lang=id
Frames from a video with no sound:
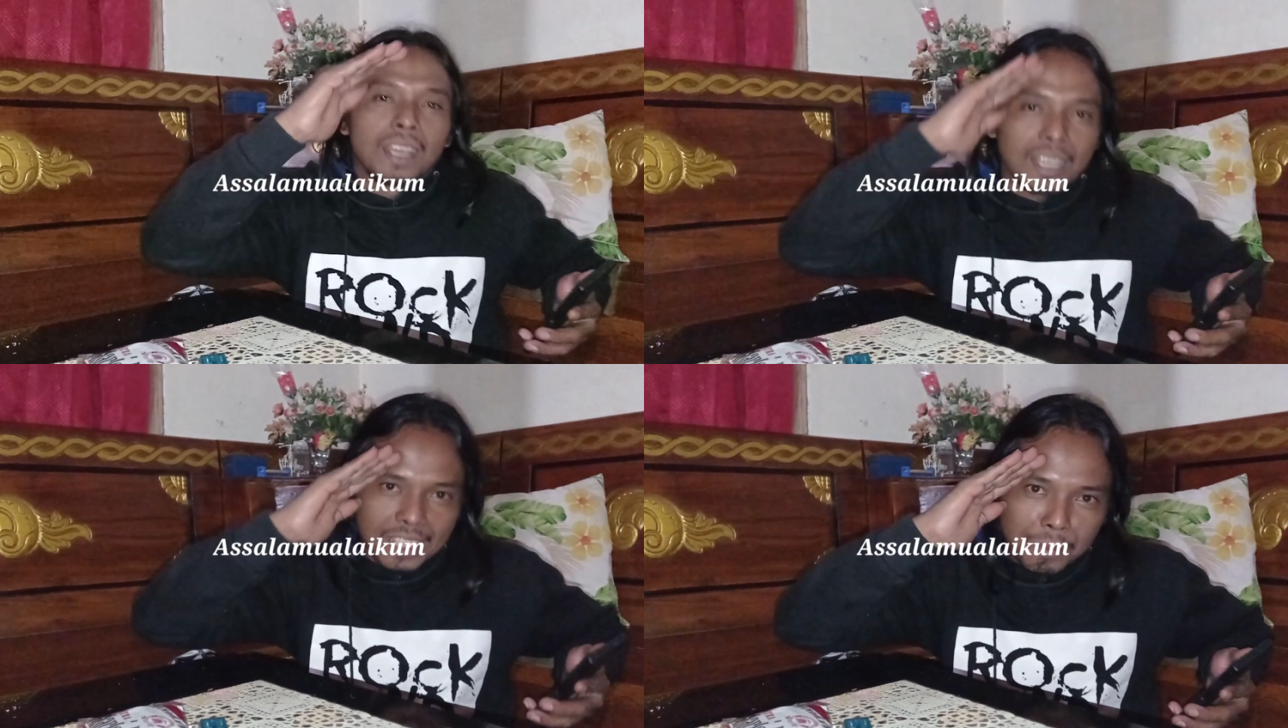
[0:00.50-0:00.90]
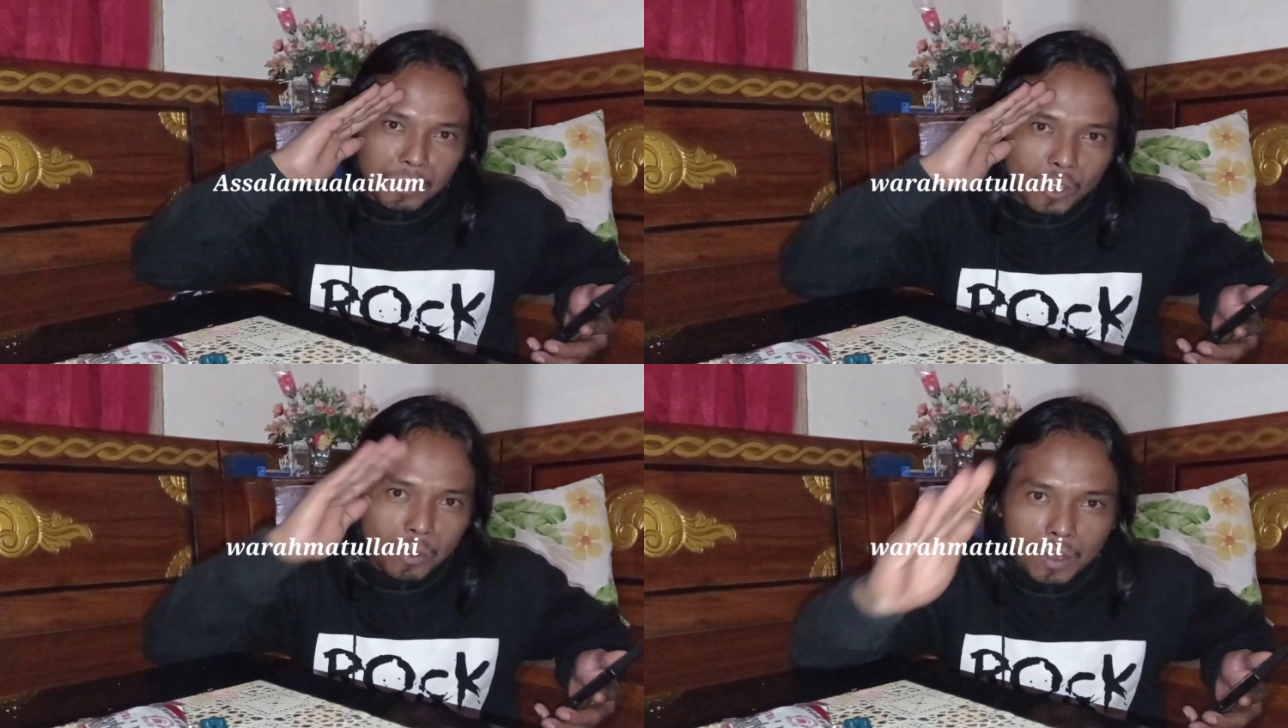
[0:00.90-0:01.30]

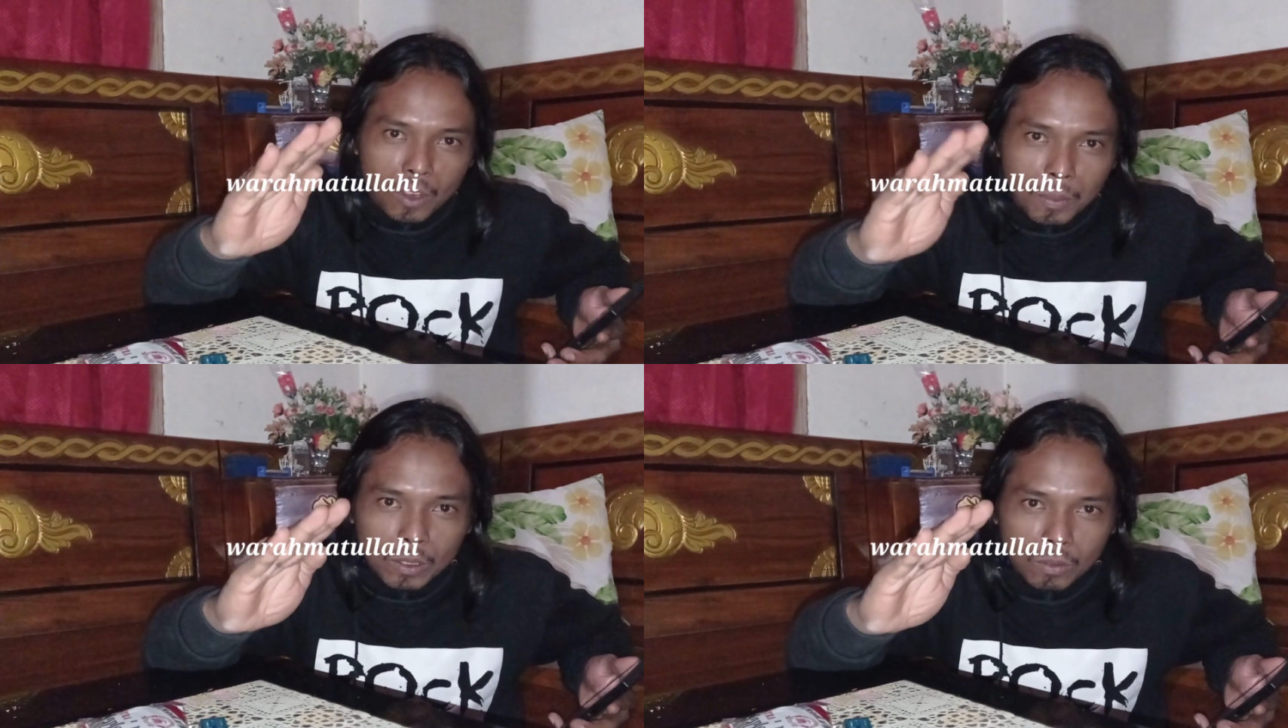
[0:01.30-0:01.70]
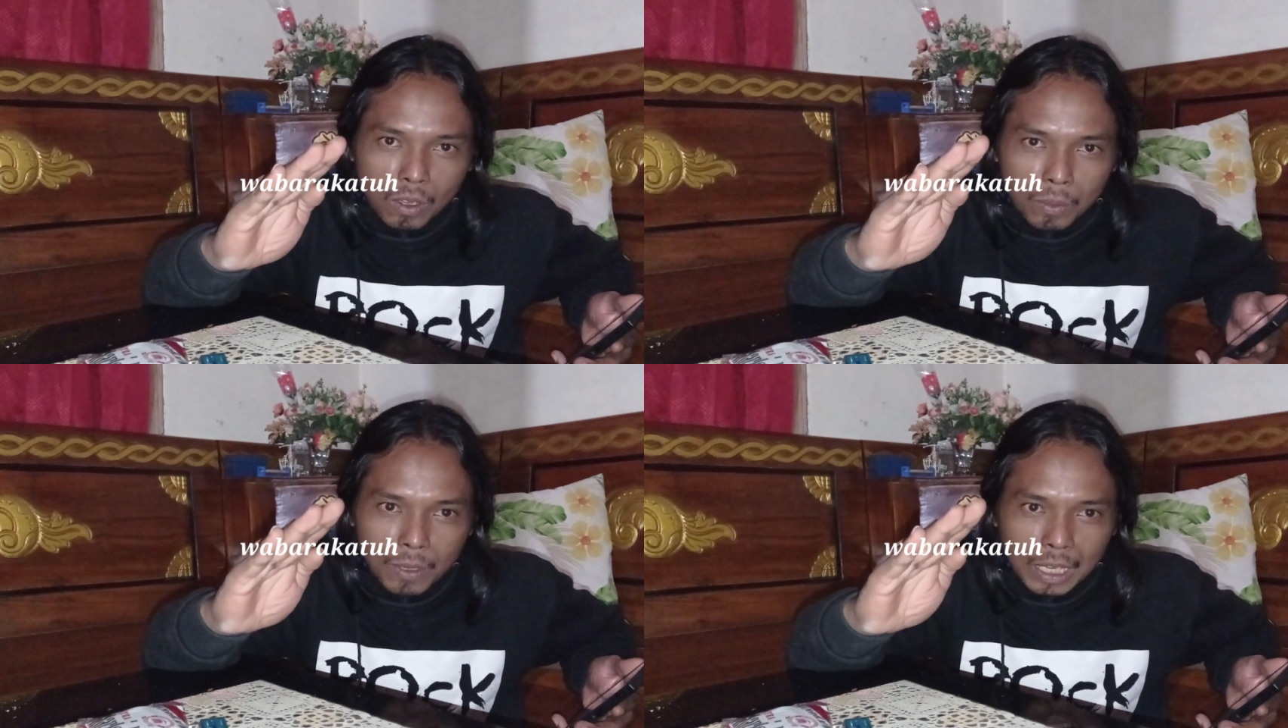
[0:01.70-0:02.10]
Assalamualaikum
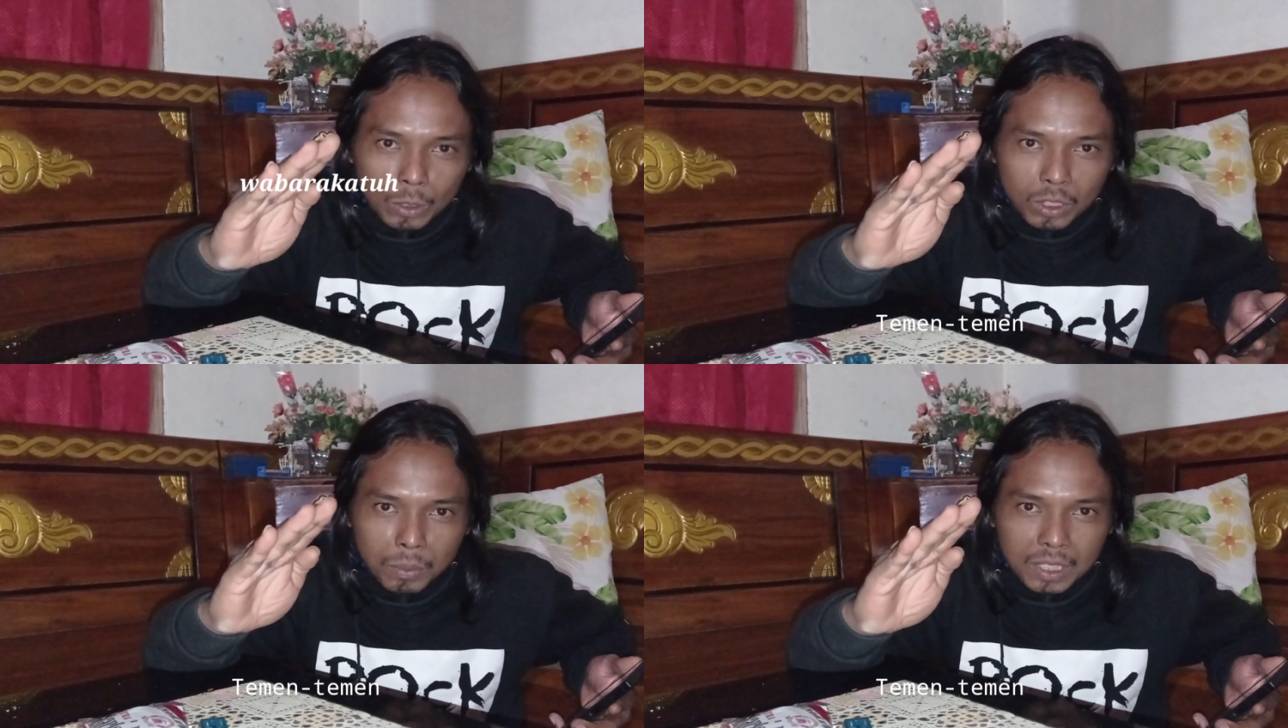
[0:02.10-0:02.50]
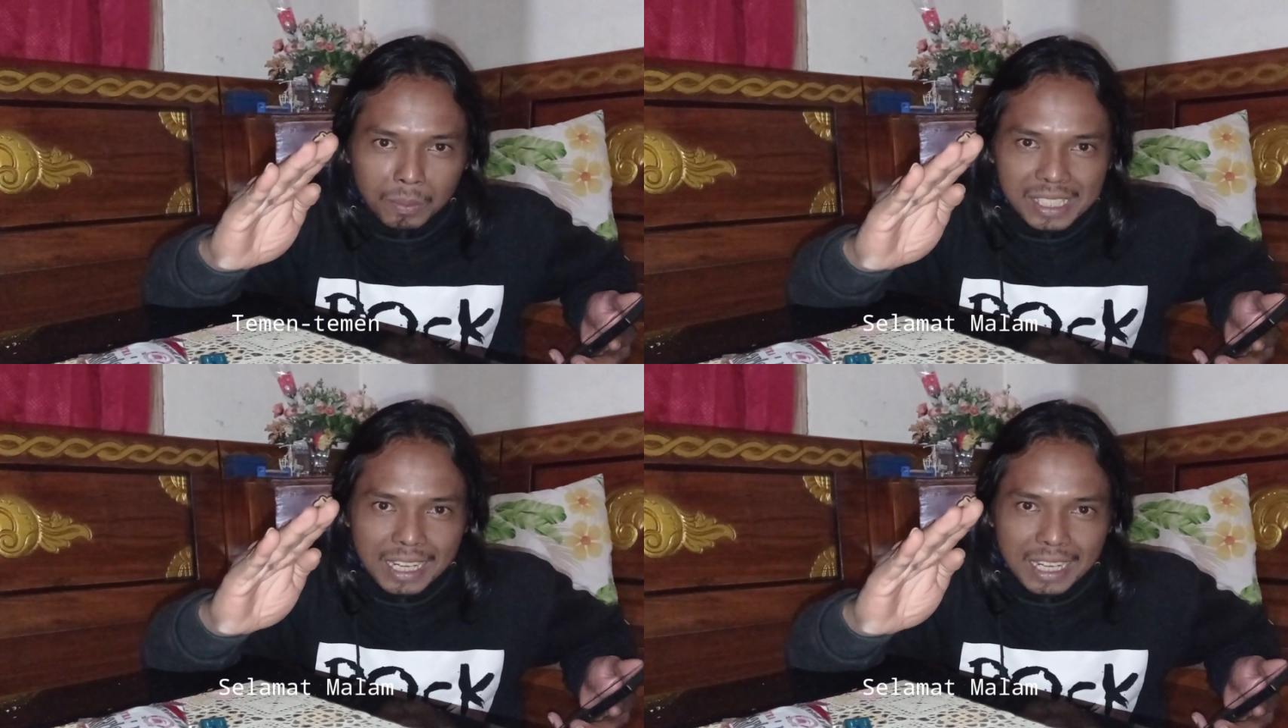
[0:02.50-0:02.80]
warahmatullahi wabarakatuh teman-teman